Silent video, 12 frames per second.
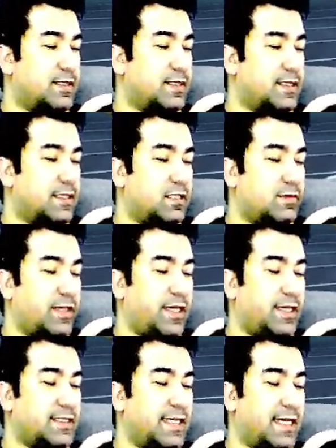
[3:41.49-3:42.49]

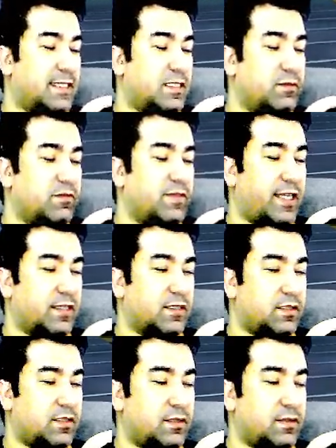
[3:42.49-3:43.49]
rakibe sersemi
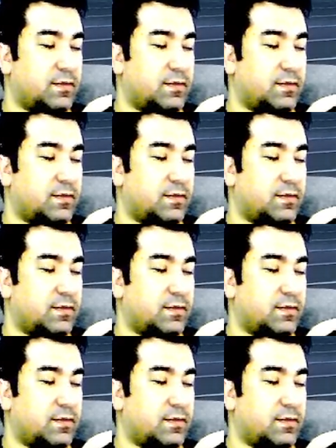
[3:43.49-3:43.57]
verdik